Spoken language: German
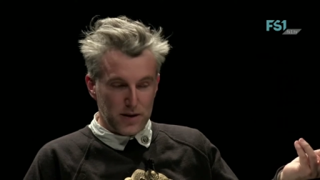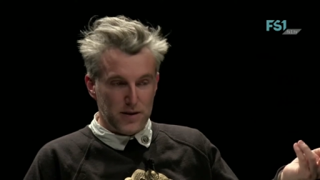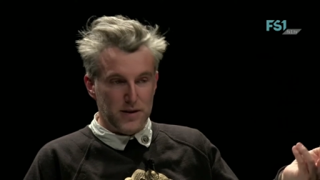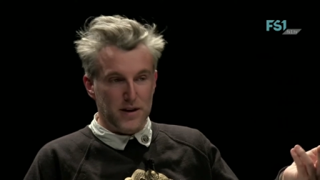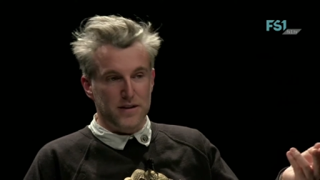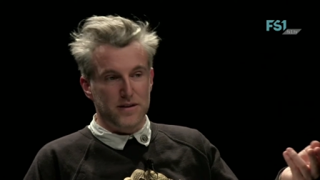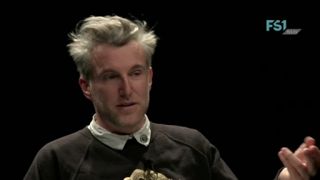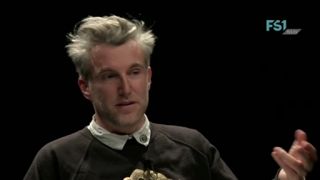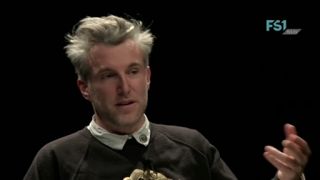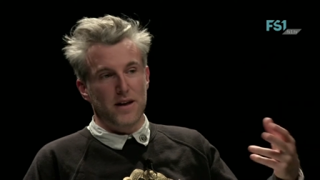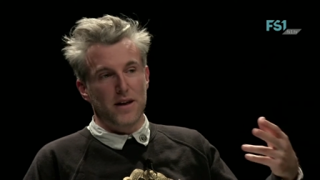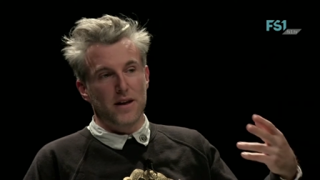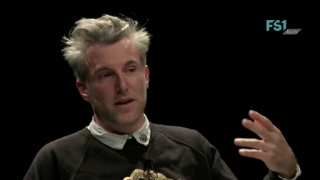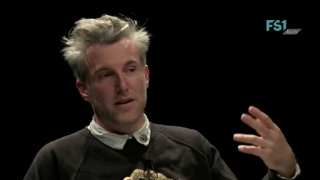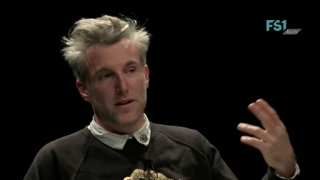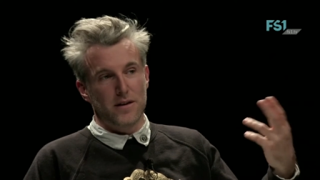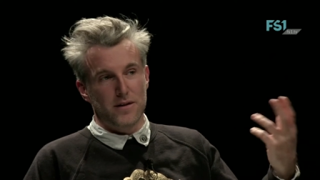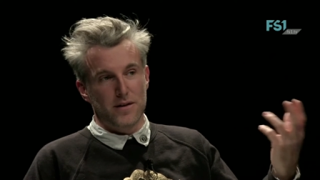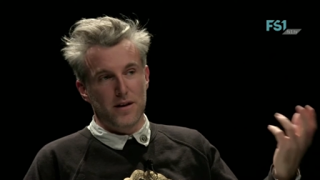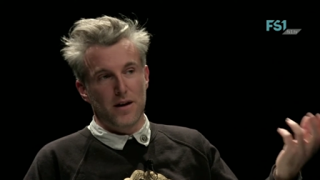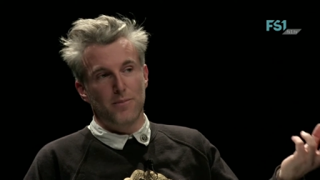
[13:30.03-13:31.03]
Das ist eher
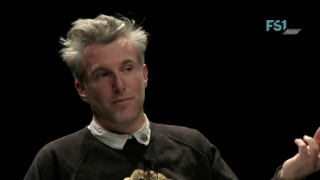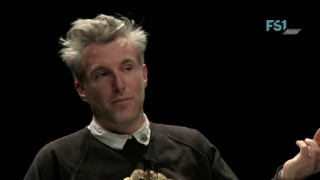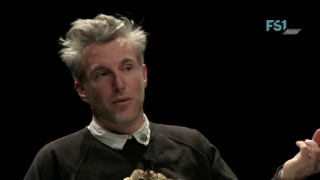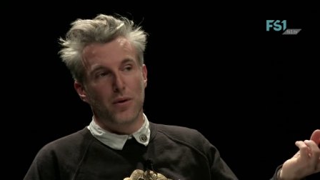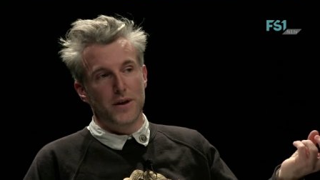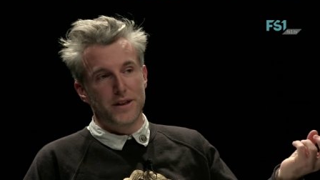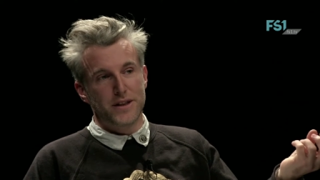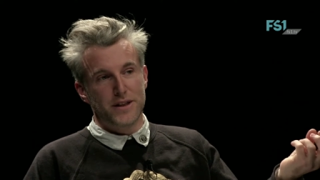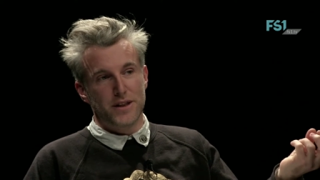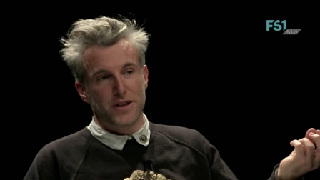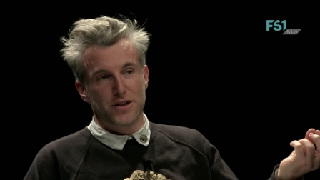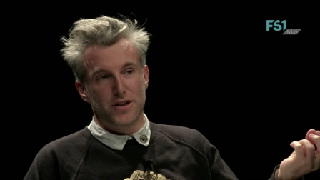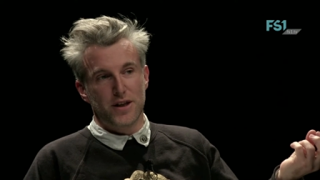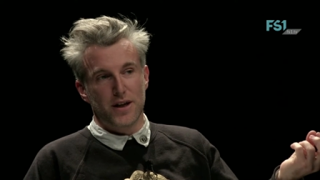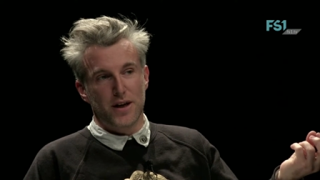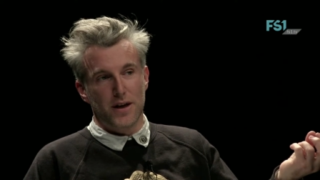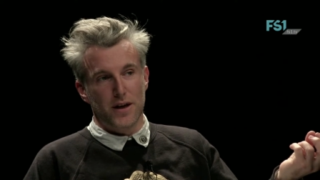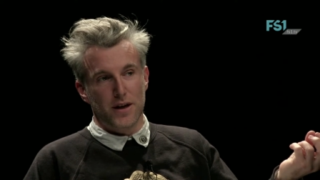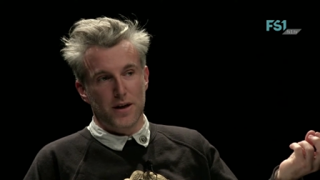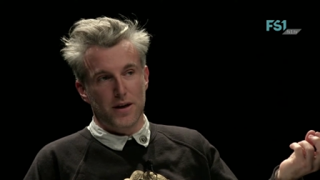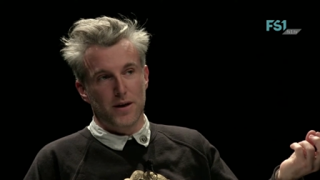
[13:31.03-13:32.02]
dieser
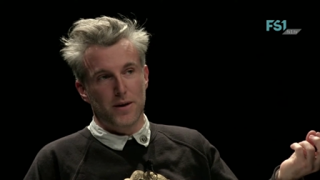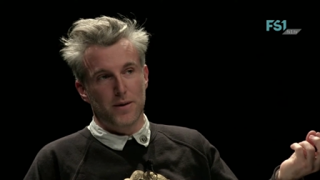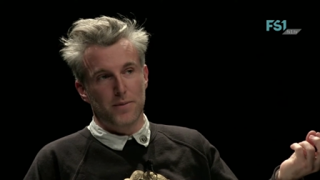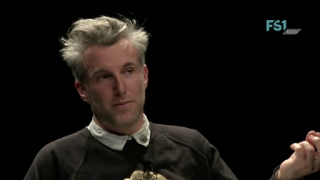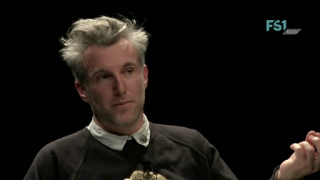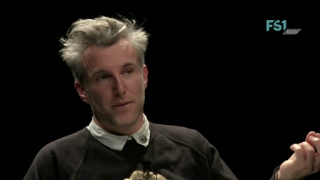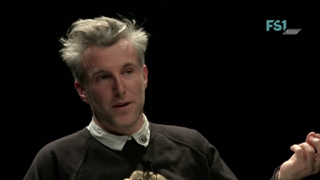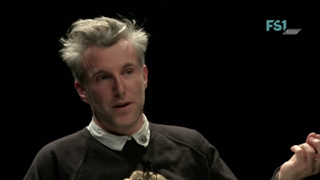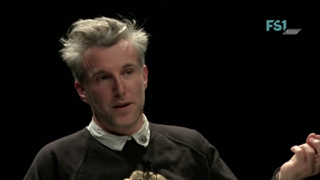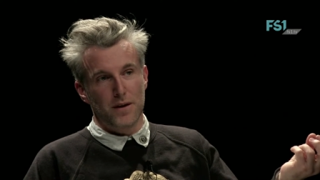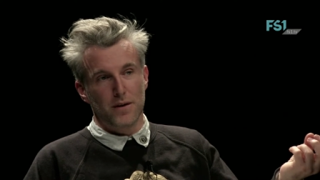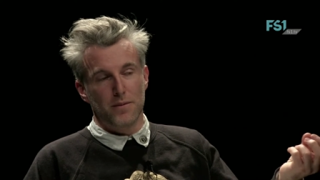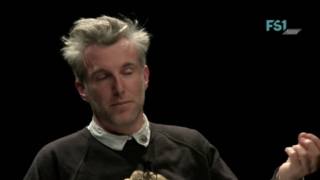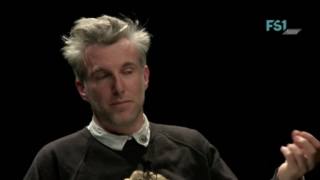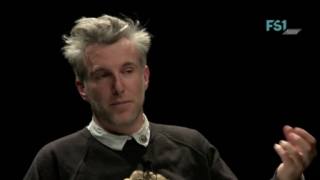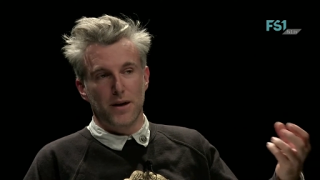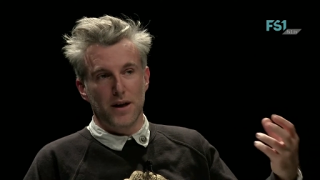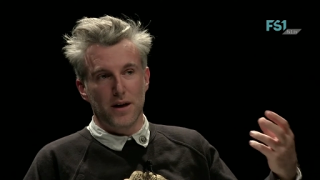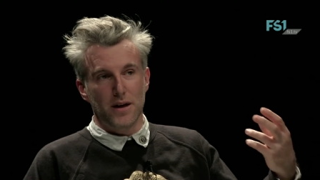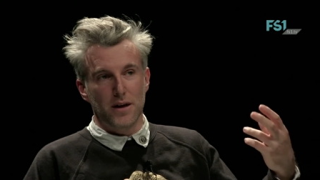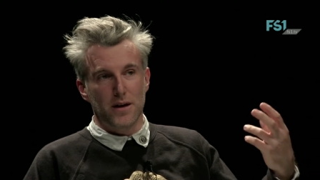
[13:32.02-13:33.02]
politische ähm,
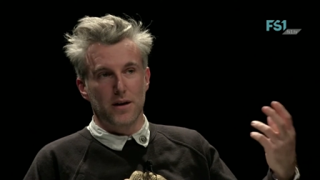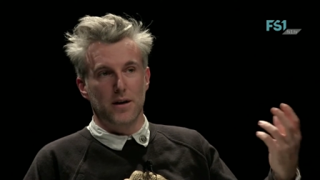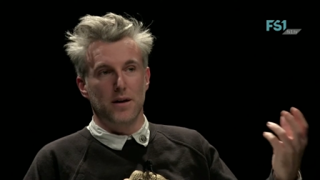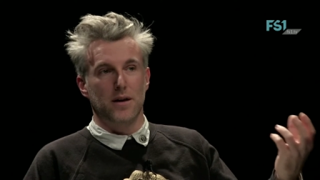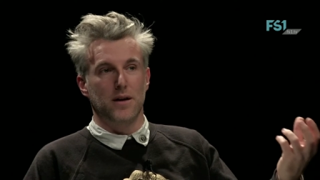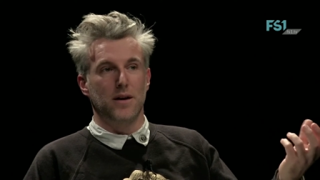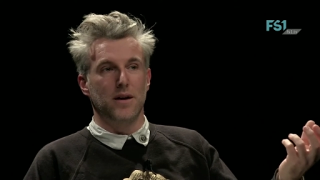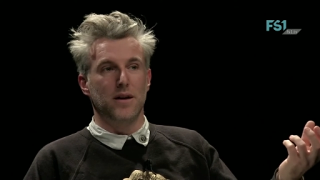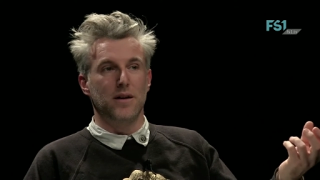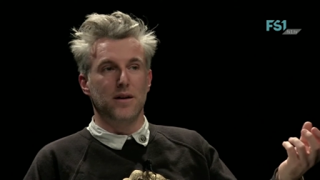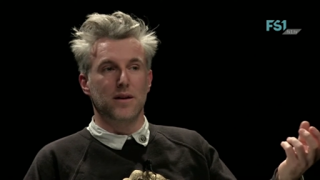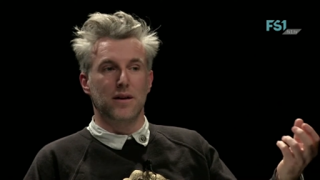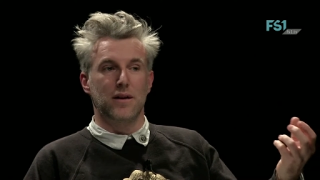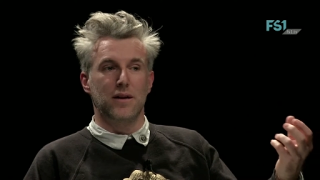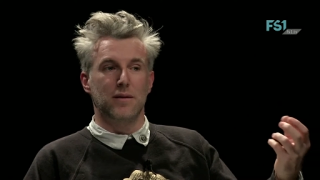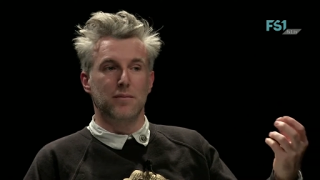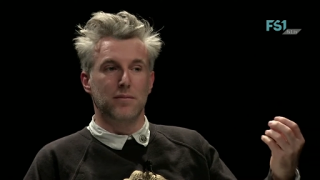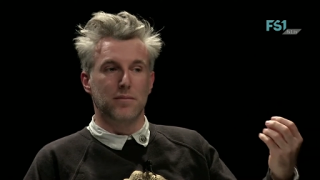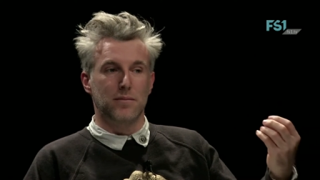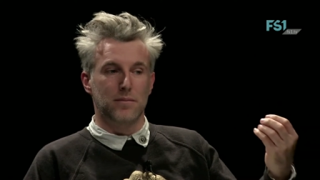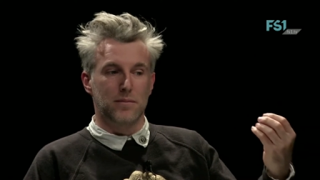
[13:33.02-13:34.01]
Blick hinter
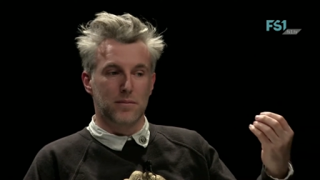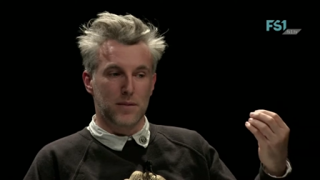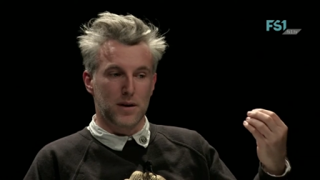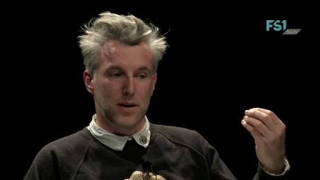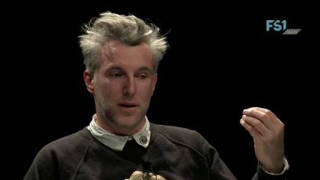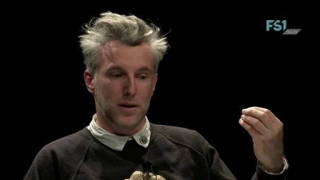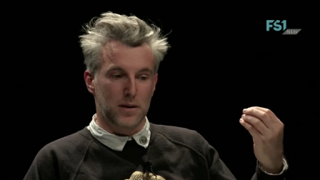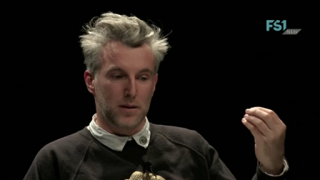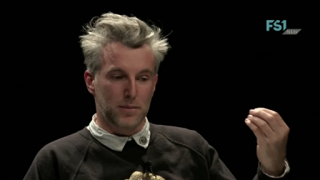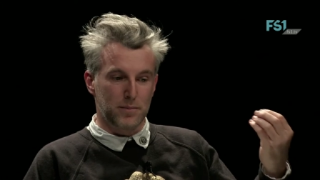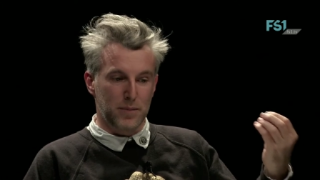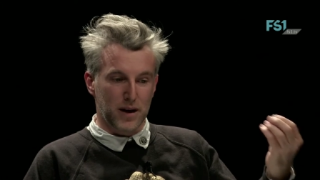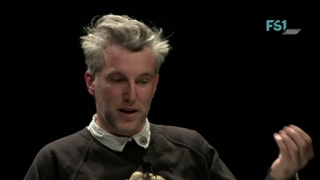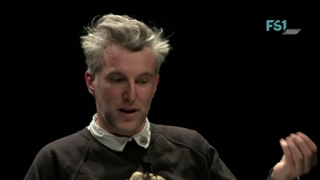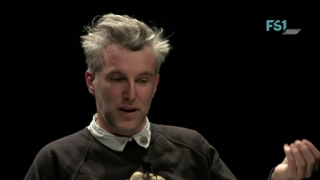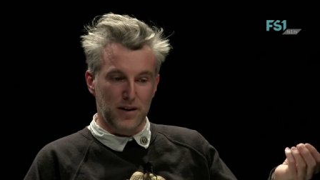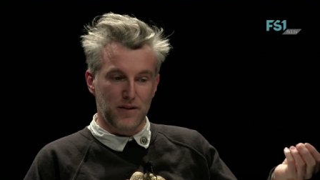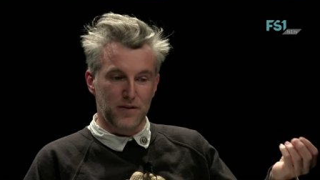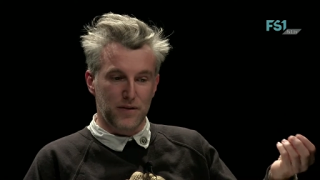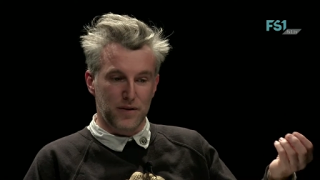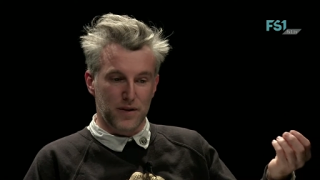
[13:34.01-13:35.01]
dem
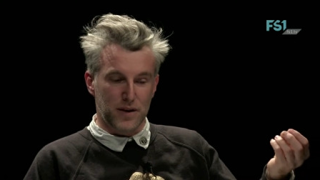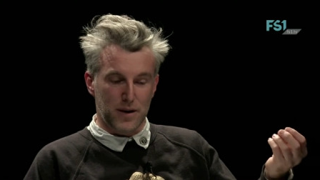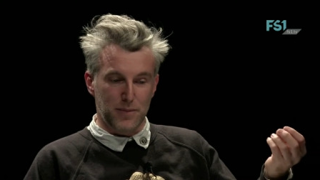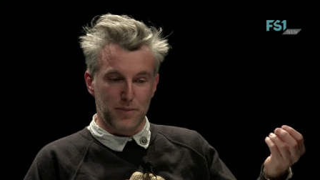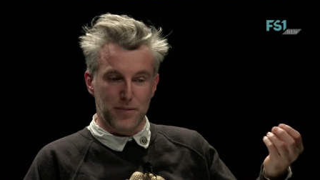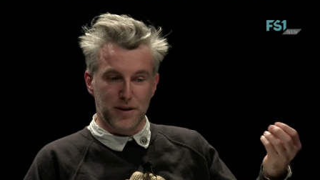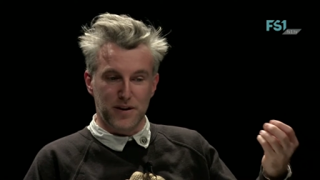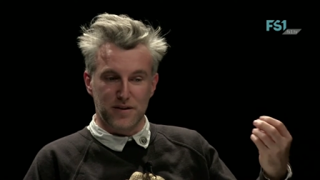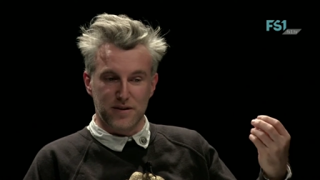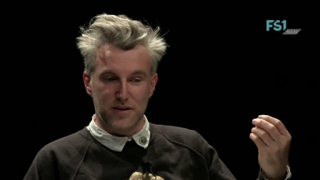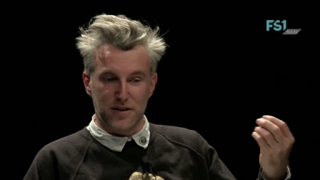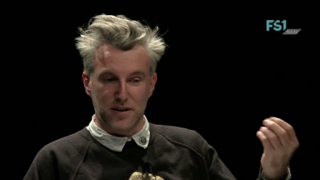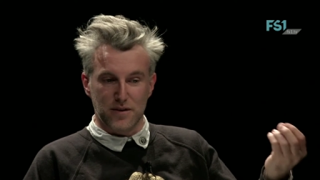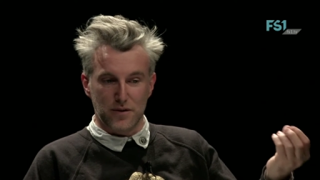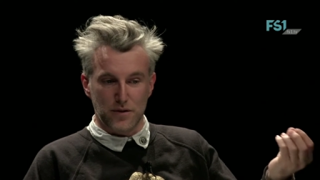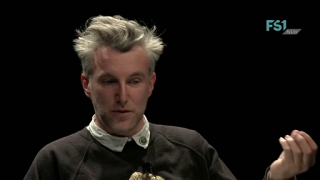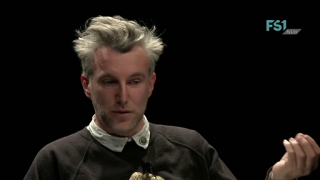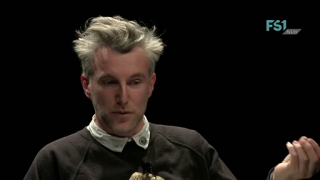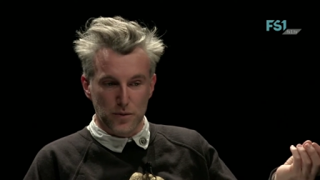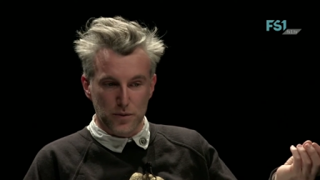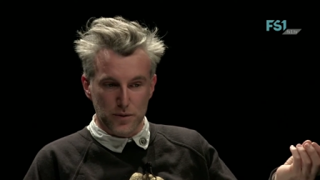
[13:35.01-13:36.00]
Begriff
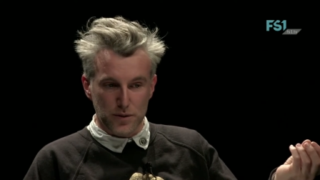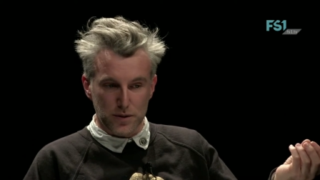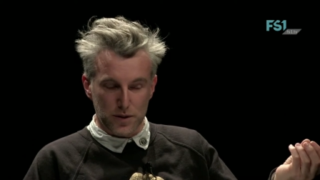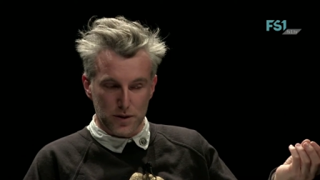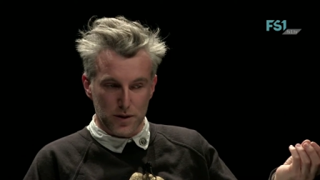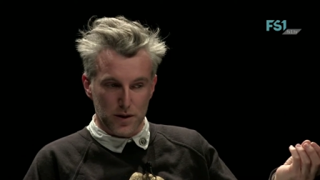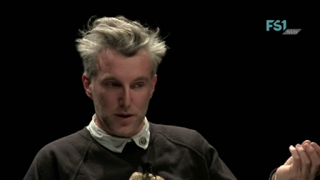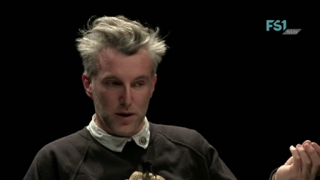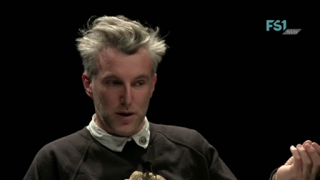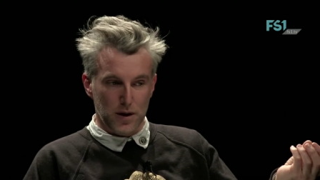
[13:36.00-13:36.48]
Repräsentation.